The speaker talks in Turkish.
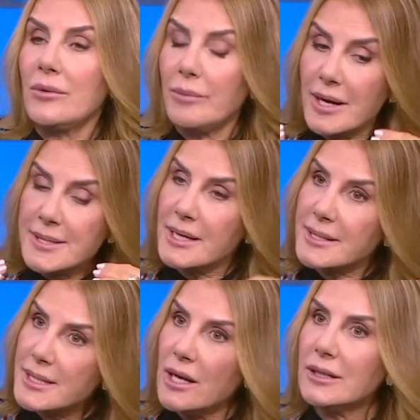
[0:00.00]

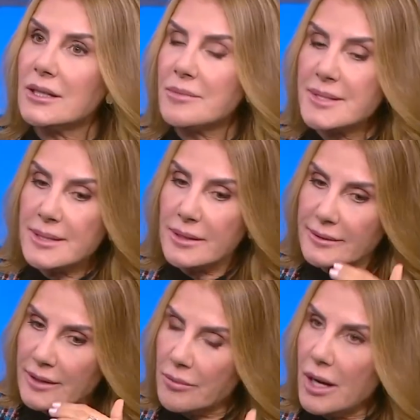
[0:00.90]
bağırsak sağlığımızı
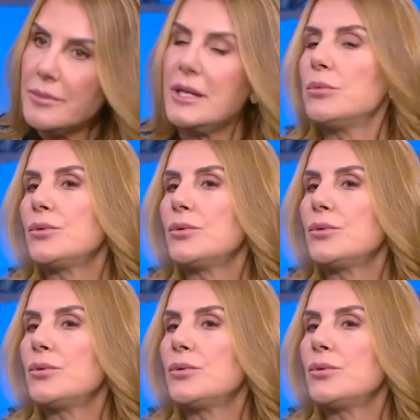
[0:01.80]
tamamıyla